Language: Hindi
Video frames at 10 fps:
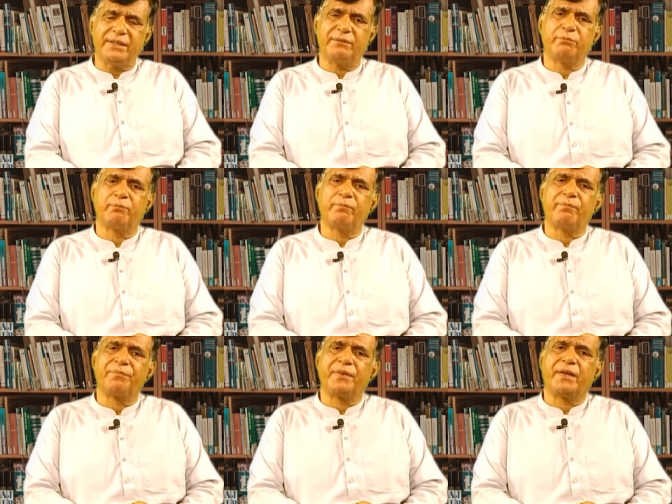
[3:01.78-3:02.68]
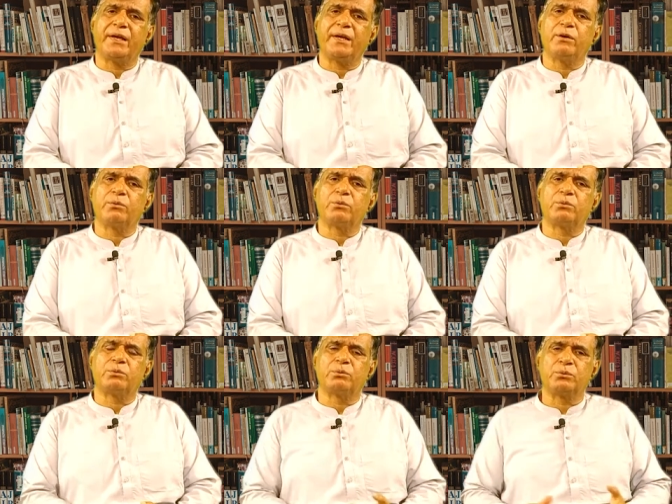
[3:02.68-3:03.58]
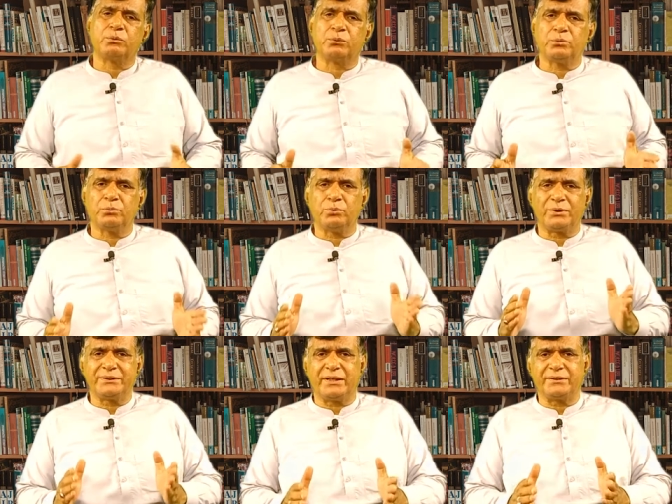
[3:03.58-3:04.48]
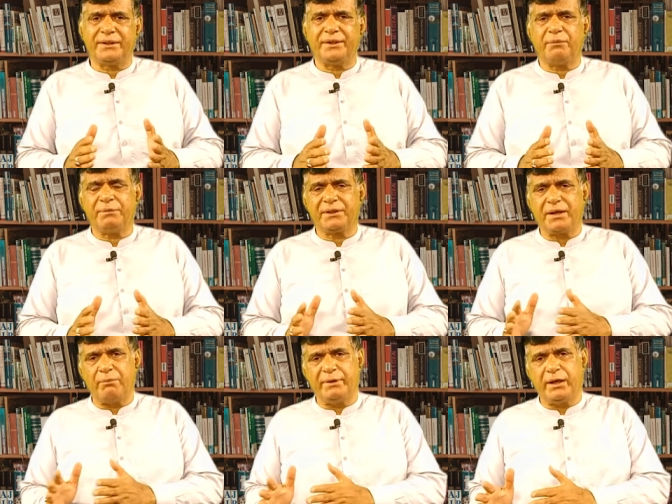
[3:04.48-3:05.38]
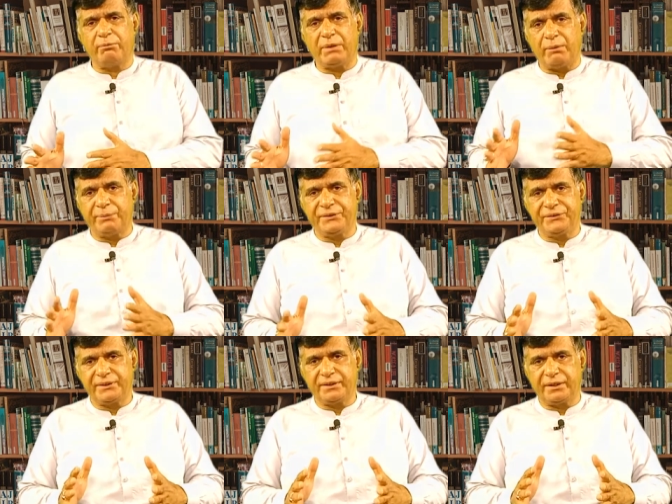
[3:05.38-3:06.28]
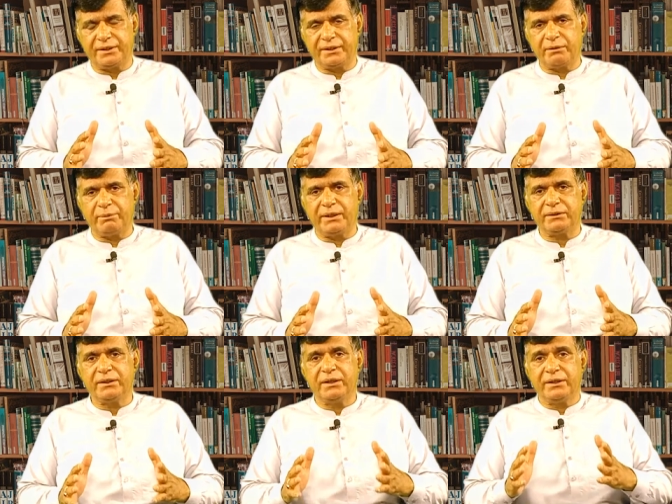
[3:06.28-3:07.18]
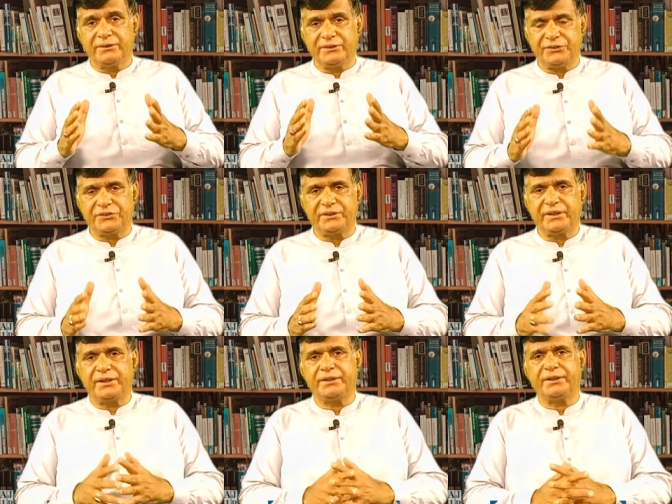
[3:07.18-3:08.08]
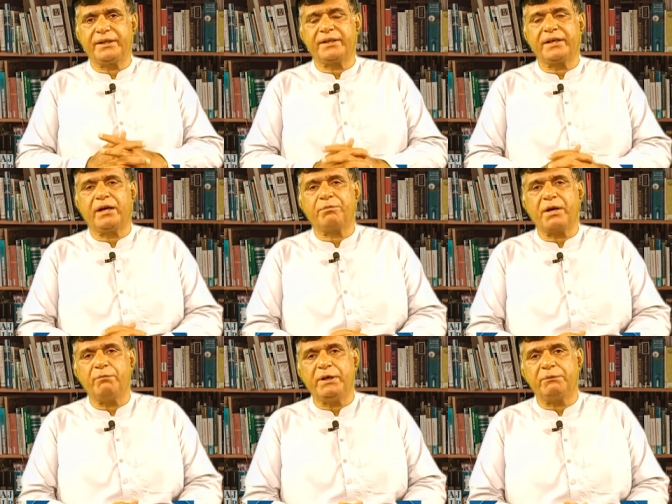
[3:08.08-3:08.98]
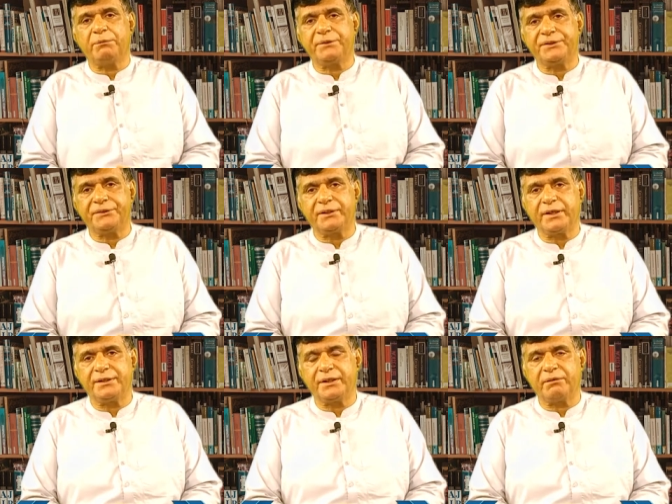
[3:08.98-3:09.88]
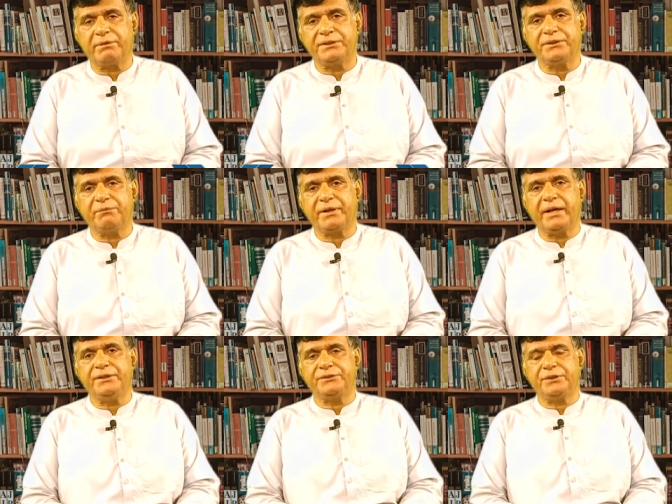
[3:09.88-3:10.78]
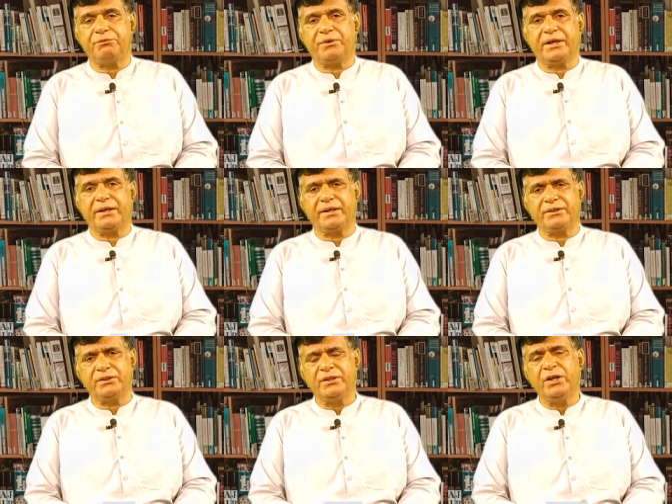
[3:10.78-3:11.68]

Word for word: है कि 2013 में कामयाब ऑपरेशन करने के बाद दहशत गर्दी के ख़िलाफ़ कामयाब ऑपरेशन करने के बाद जब राहल शरीफ वहाँ गए थे